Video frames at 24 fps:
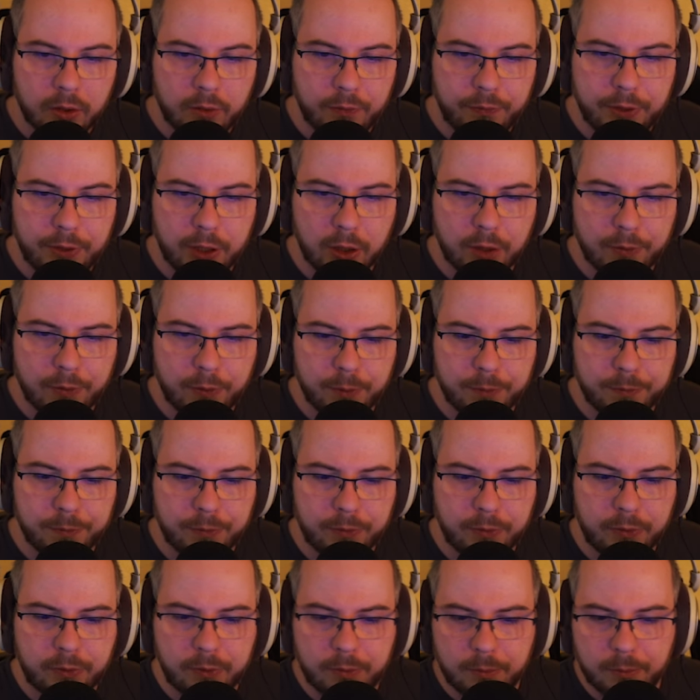Vier oder fünf
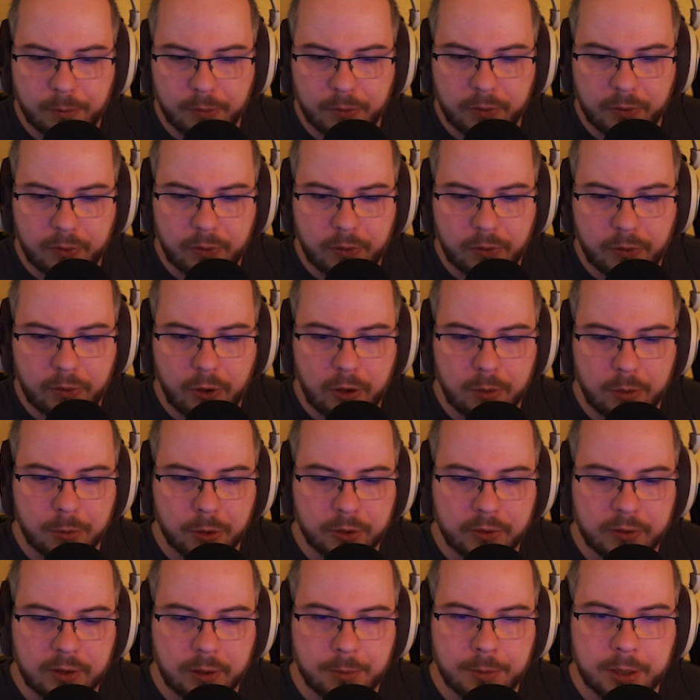
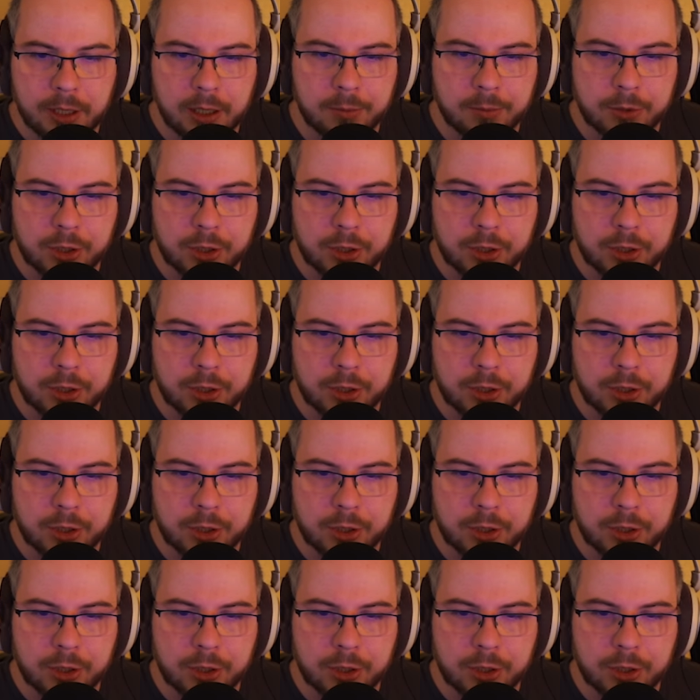Zockmonster mit am